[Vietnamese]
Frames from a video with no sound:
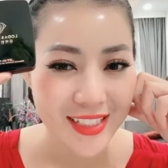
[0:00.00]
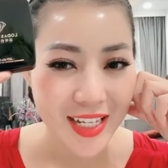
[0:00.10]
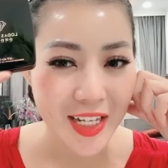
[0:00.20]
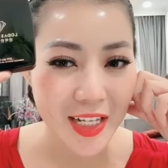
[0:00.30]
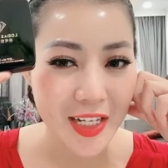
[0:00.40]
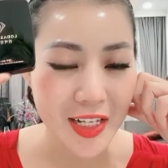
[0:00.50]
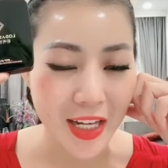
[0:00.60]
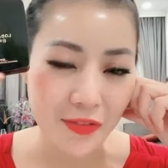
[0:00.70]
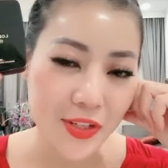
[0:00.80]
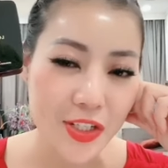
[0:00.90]
À,
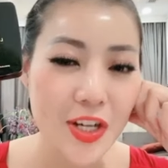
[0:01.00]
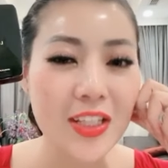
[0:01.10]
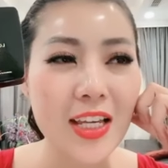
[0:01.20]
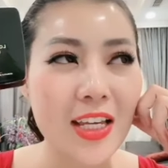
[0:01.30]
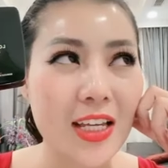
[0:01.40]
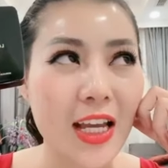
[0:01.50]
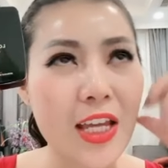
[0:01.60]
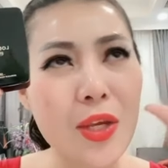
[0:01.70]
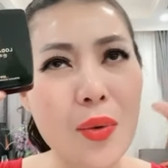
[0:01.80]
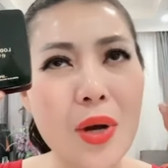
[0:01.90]
cái phần nước thì cái
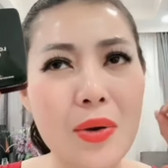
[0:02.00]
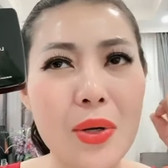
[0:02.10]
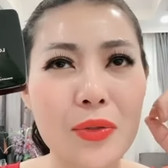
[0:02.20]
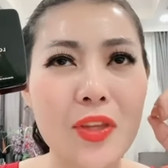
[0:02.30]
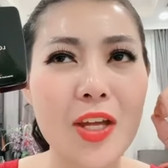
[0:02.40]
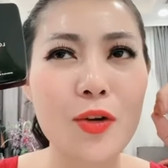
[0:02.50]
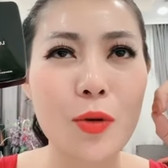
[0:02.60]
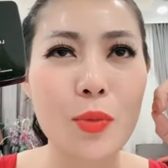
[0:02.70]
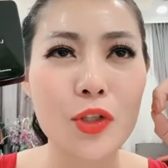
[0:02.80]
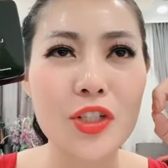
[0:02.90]
yêu cầu đầu tiên của
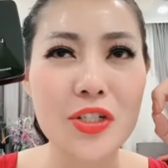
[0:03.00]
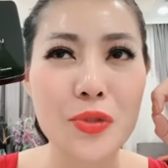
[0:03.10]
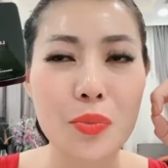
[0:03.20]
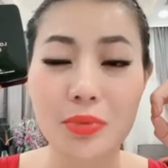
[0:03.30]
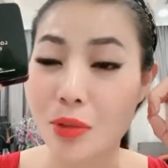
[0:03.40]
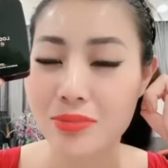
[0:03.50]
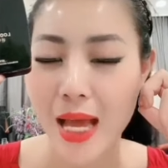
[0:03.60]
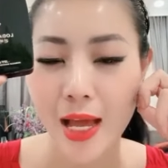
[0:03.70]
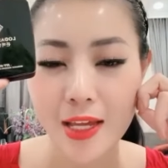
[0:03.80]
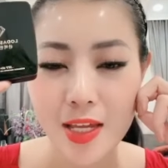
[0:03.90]
một người dùng thông
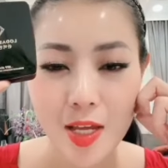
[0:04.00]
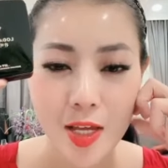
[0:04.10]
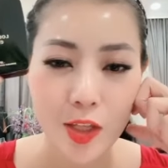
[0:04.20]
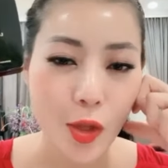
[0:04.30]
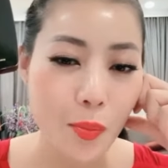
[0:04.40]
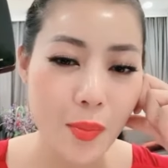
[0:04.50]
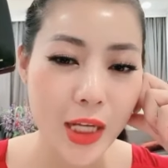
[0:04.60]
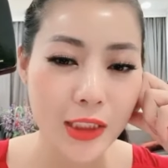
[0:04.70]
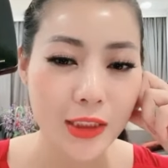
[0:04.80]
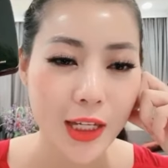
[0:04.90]
thái thông
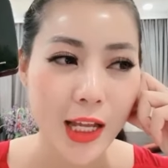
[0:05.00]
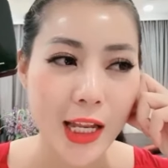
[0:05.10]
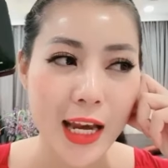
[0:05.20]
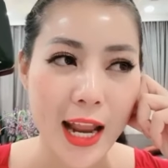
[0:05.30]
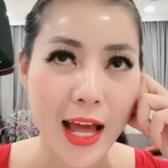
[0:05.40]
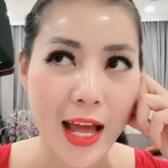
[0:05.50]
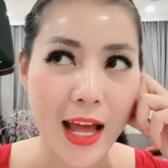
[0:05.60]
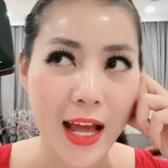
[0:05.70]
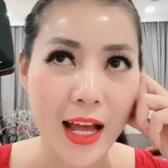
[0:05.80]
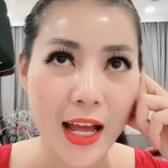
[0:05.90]
minh
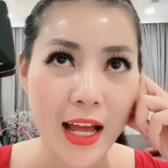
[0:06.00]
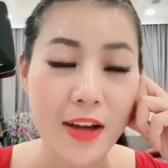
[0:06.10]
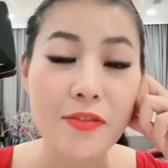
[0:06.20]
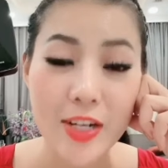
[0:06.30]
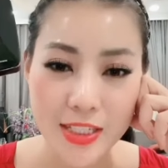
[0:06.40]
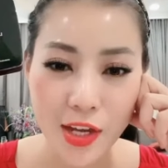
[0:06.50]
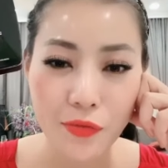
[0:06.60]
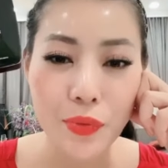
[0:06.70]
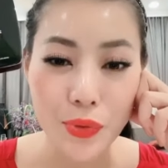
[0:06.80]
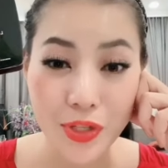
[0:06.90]
là phải che
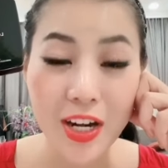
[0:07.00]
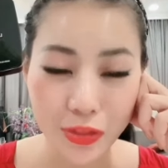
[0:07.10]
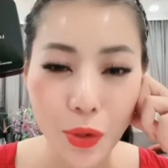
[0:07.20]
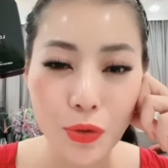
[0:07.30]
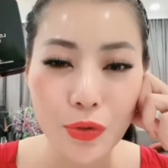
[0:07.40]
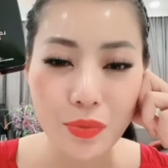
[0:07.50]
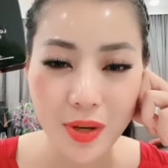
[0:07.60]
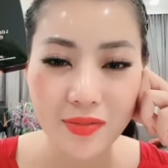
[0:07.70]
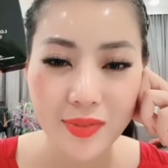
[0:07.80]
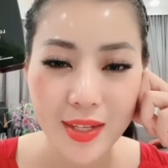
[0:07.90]
phủ rất là tốt đúng
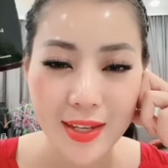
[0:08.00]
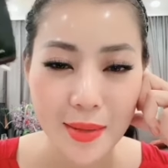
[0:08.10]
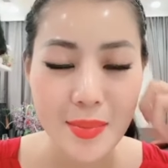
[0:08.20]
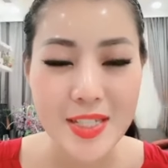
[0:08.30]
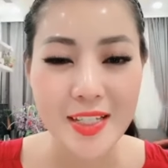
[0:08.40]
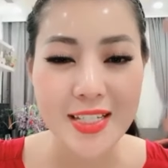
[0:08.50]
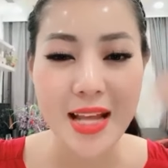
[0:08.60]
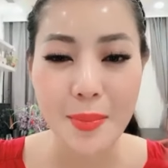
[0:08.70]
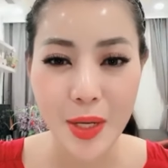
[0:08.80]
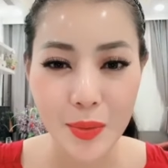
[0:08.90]
không bây giờ thì
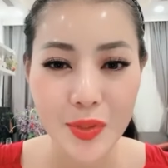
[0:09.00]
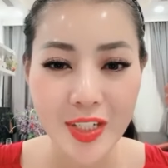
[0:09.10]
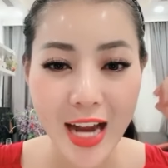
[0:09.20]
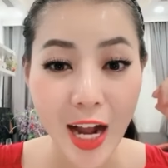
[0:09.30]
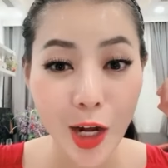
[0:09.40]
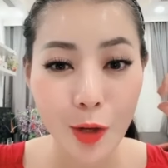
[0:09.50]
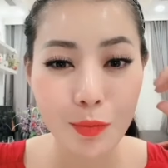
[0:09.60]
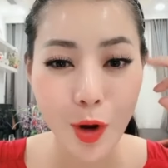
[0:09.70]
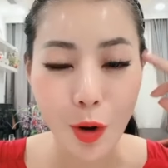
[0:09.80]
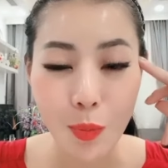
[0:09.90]
da mặt của hương đang
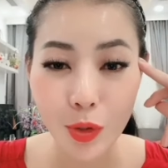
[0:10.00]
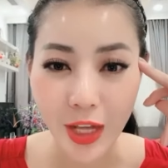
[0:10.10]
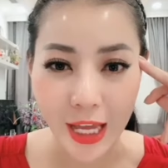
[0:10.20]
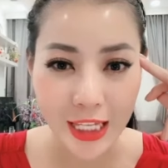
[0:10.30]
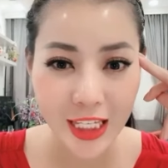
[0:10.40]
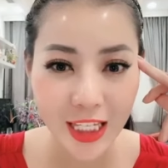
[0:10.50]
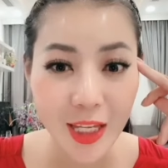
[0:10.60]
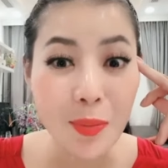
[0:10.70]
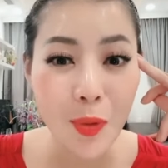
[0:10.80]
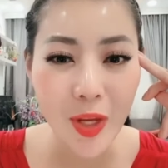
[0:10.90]
không có một cái
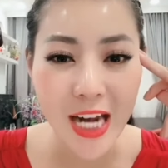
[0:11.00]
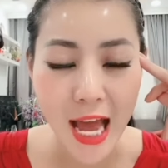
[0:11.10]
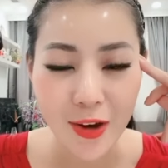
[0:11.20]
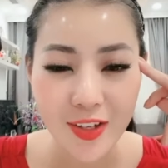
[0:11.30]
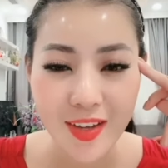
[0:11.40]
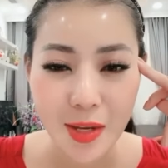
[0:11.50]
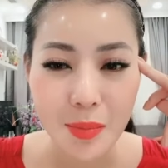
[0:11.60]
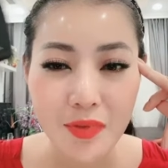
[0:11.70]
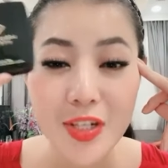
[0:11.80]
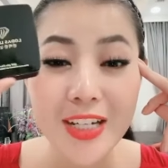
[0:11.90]
khiếm khuyết nào
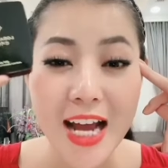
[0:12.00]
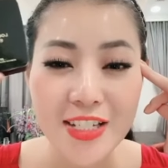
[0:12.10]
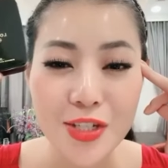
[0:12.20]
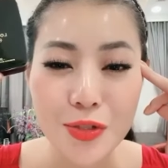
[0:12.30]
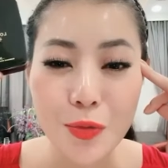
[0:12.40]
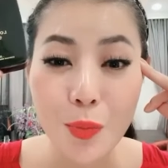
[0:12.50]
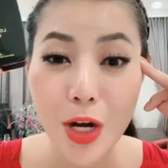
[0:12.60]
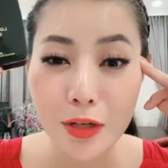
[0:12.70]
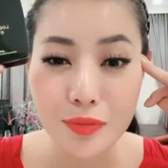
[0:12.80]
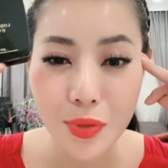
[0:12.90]
bởi vì hương đang sử dụng một
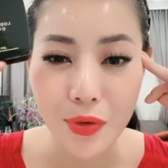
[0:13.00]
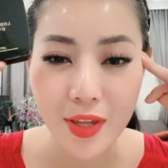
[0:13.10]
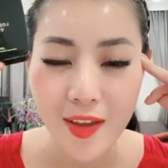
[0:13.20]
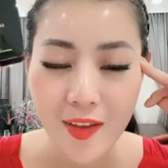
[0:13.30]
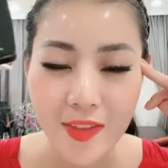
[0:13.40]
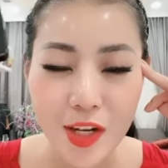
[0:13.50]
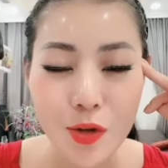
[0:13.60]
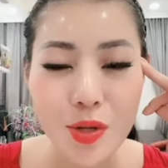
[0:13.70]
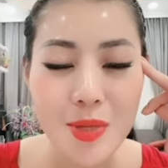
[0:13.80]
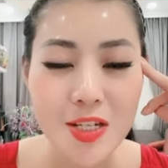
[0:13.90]
lớp rồi thế nếu
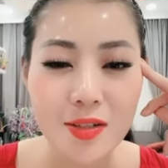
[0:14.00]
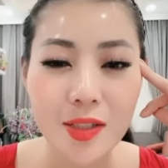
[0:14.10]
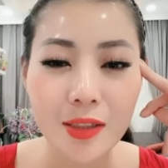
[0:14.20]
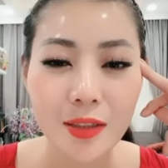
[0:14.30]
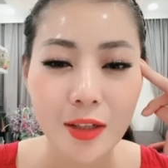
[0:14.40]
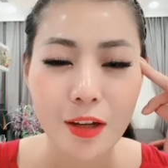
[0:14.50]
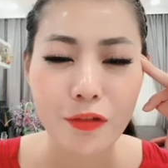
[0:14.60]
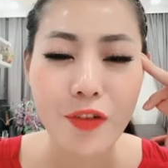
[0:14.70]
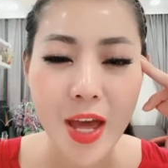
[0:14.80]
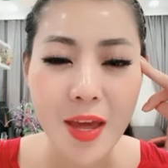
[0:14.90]
như bây giờ hương
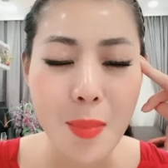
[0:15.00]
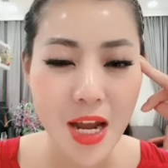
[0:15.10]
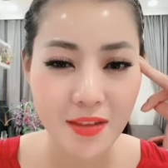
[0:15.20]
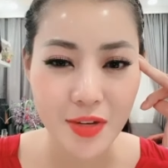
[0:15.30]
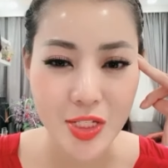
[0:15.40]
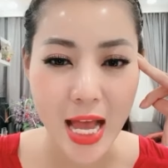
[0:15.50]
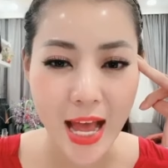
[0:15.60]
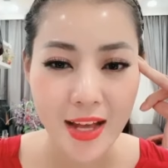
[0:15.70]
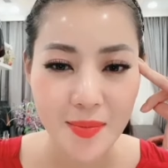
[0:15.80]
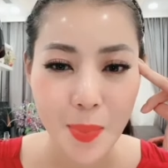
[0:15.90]
vẽ bậy vào
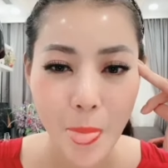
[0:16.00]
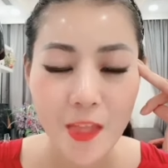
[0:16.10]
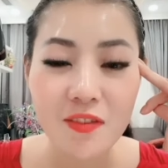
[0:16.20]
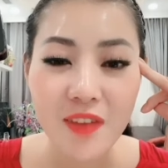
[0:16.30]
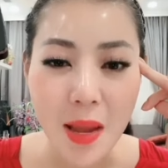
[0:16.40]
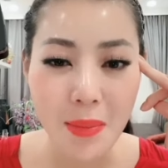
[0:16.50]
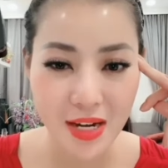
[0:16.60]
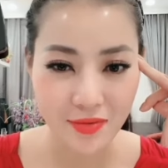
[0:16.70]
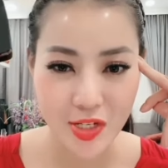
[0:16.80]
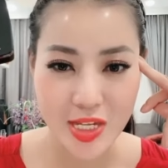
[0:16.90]
da hương vẽ
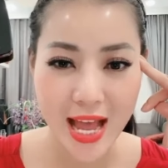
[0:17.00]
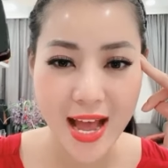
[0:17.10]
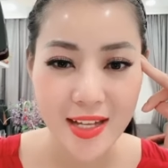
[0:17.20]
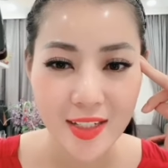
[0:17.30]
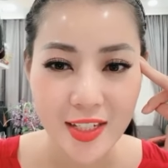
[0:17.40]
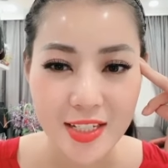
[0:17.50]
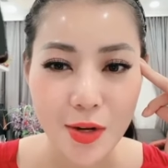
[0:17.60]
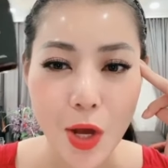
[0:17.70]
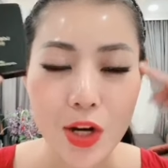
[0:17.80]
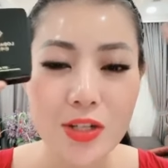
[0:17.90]
bẩn vào da sau
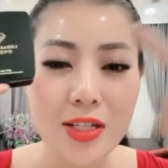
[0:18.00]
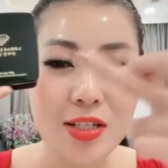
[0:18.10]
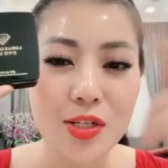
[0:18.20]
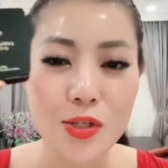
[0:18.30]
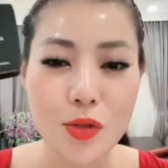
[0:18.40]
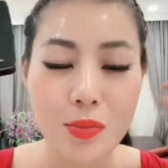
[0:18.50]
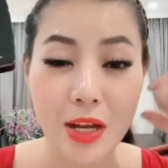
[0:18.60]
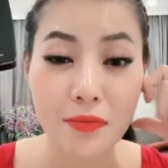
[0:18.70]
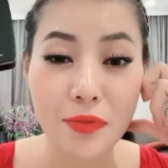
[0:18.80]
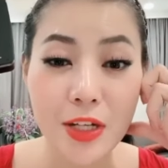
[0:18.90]
đó là hương sẽ sử dụng
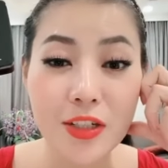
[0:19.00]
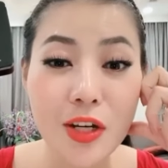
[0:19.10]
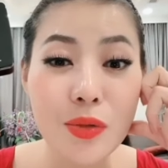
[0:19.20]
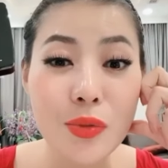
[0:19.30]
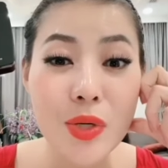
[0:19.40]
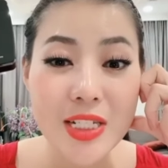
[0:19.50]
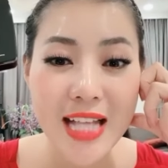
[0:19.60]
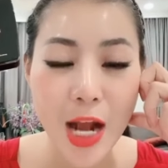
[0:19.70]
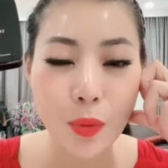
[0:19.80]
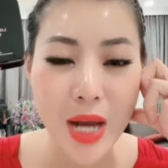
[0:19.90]
cái phần nước nuôi
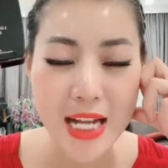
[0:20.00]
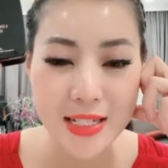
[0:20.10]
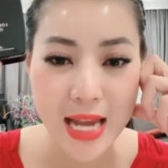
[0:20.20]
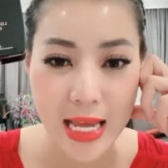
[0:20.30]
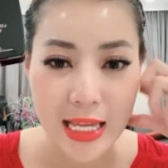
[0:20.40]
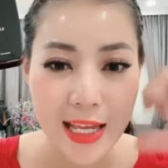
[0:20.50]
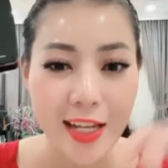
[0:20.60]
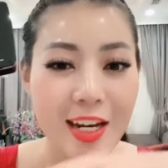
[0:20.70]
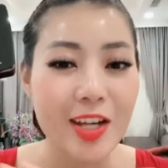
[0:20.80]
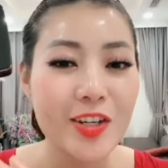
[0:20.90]
da lodas này
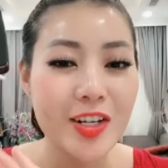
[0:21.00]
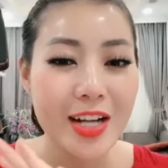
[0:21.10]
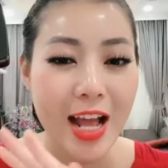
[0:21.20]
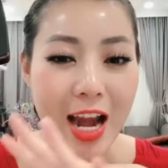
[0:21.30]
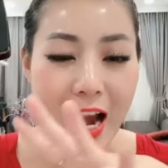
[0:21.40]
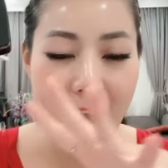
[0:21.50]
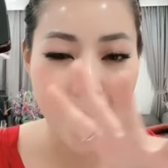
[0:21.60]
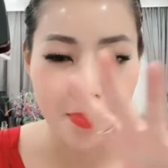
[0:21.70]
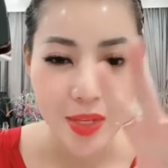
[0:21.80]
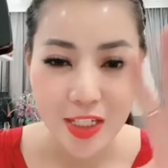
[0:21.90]
để hương
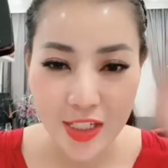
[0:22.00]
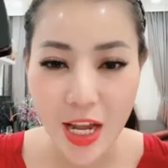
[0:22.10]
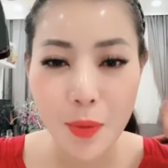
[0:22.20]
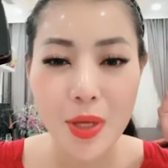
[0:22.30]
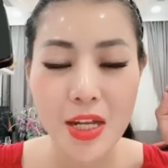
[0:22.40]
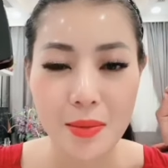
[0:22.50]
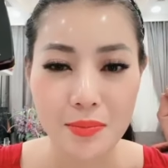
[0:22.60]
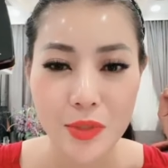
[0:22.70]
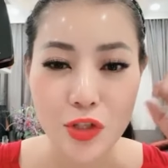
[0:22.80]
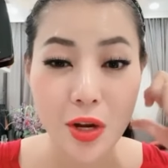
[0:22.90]
làm che khuyết điểm
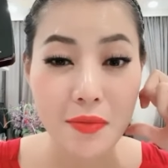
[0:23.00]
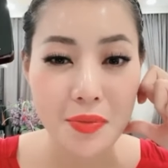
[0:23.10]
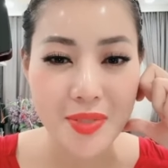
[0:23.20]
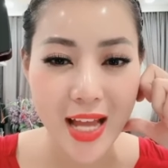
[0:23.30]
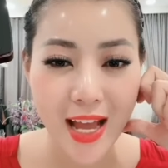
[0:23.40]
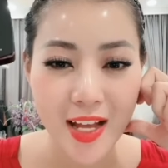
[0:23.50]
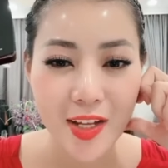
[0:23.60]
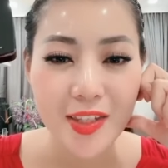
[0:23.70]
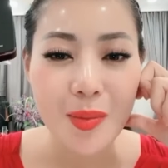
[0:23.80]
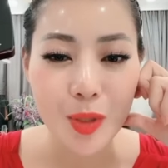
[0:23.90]
cho cái vùng da
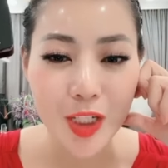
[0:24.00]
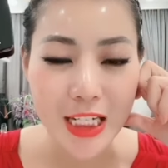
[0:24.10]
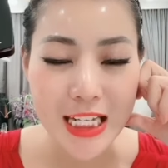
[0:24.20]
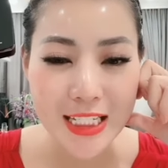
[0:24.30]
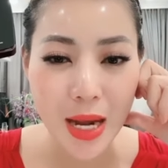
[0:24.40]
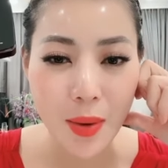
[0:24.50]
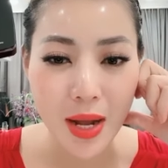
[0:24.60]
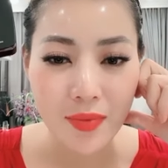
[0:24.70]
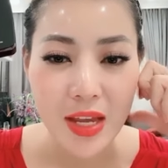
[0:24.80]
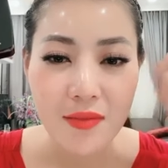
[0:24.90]
thì mọi người nghĩ sao ạ?
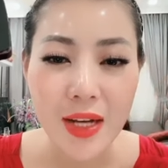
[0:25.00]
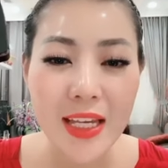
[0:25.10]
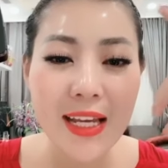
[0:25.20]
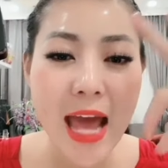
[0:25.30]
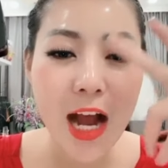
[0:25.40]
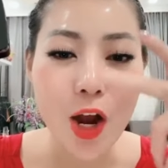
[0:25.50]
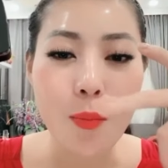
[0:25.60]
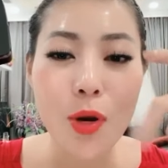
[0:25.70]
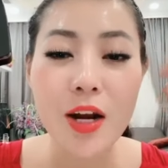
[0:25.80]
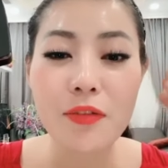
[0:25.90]
Và khi đang có
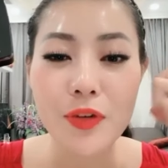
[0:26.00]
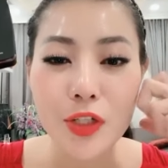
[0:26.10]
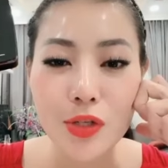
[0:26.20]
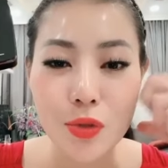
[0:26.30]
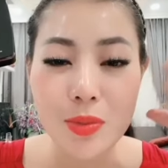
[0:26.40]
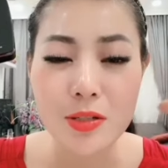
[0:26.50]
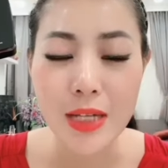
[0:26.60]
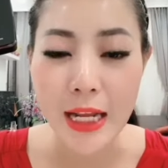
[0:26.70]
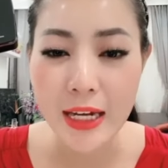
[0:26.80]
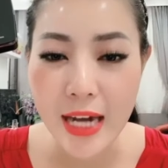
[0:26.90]
một cái lớp phấn nước rồi bây giờ hướng
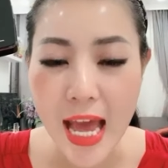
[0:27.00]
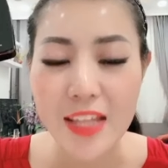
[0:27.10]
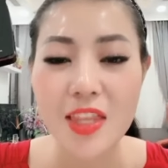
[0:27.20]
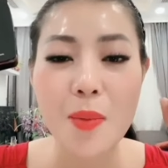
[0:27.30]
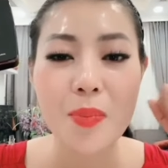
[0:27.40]
đánh đè tiếp